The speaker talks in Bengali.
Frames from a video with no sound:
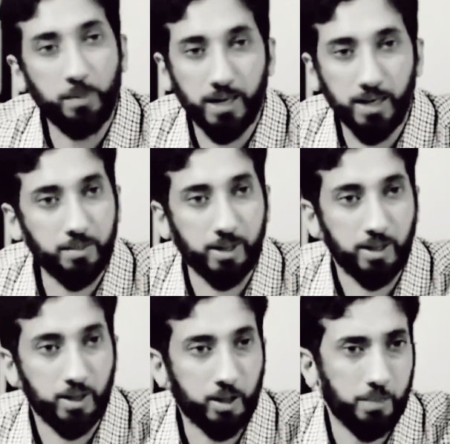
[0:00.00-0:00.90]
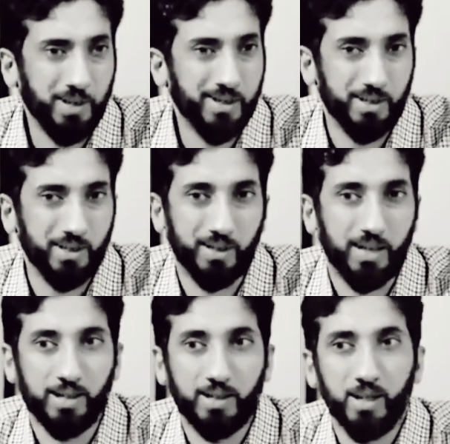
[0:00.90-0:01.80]
এ অবস্থা যে কারো ব্যাপারেই
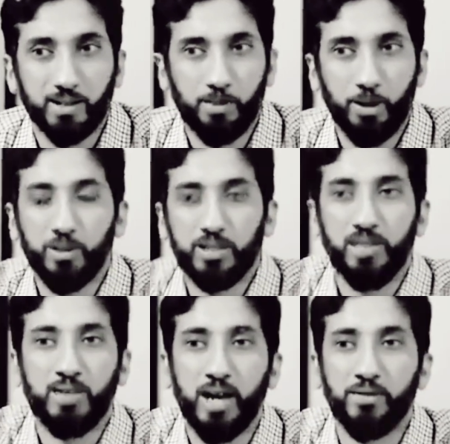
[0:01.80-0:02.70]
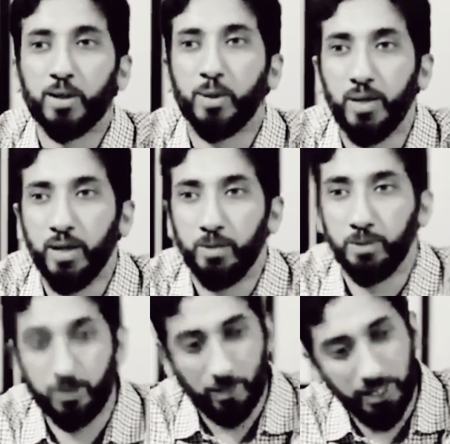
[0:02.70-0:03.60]
হতে পারে এমনকি হয়তো কারো কোনো
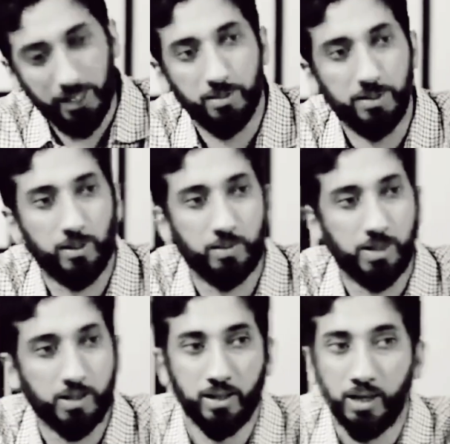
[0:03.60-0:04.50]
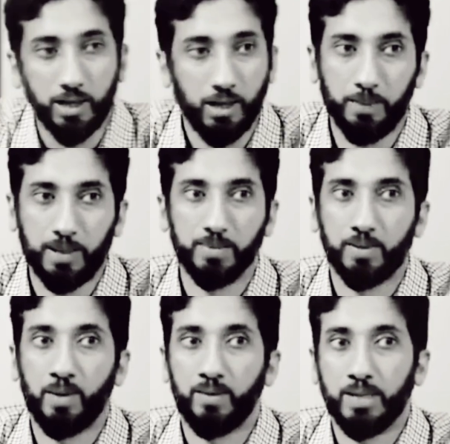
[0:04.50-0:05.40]
পেশাই নেই কিন্তু সে যখন মসজিদে আসে
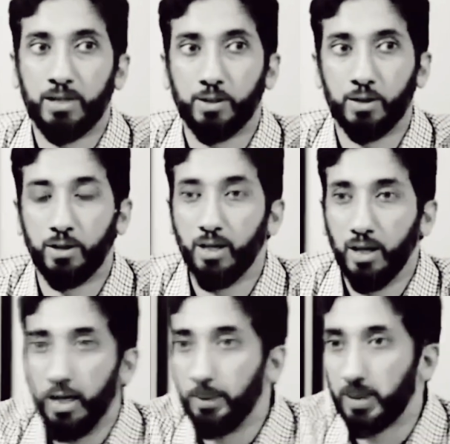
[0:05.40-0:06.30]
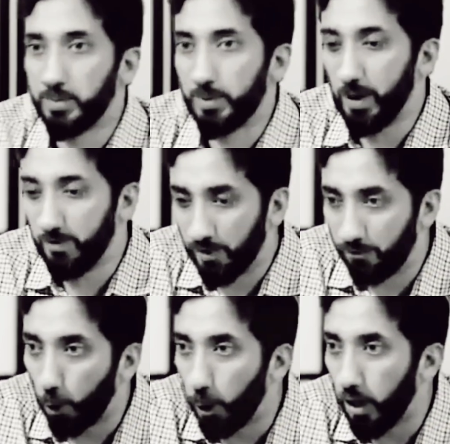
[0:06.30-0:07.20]
তখন স্বীকৃতি
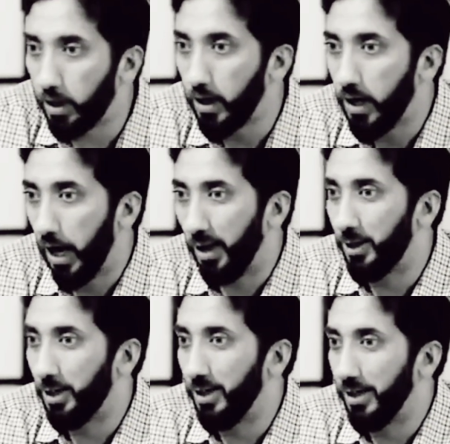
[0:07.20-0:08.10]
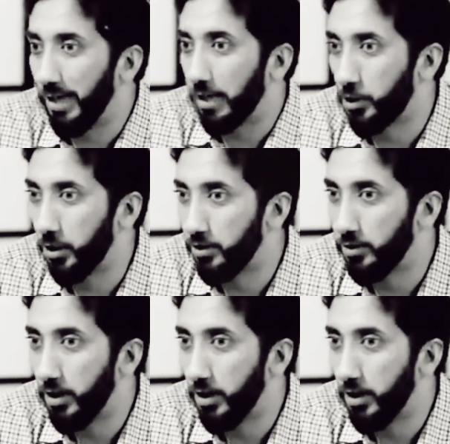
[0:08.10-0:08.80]
ভোটাভুটি নির্বাচন ইত্যাদি